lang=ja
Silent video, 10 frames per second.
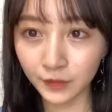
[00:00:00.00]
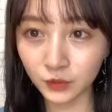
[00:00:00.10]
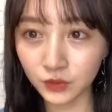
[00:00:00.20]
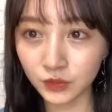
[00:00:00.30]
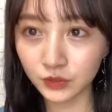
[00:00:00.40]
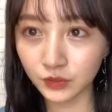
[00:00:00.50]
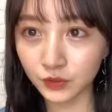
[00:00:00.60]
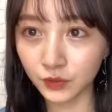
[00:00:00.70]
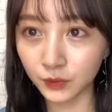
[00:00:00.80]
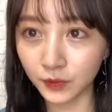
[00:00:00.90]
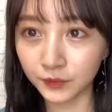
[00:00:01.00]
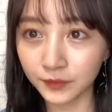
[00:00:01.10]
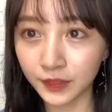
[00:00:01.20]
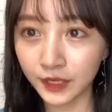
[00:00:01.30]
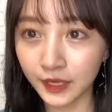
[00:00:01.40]
更新されてるわ
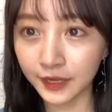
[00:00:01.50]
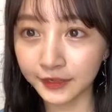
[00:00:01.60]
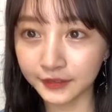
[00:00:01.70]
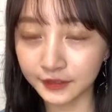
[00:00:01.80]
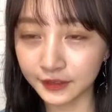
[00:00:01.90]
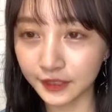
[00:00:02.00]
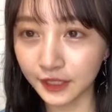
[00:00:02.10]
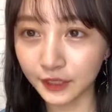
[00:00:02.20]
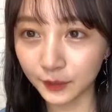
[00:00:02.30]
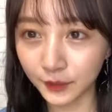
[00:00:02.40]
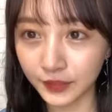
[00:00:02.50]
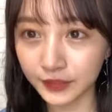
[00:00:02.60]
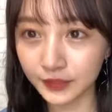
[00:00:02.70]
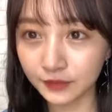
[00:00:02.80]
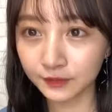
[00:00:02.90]
はいじゃあいきま
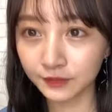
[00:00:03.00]
す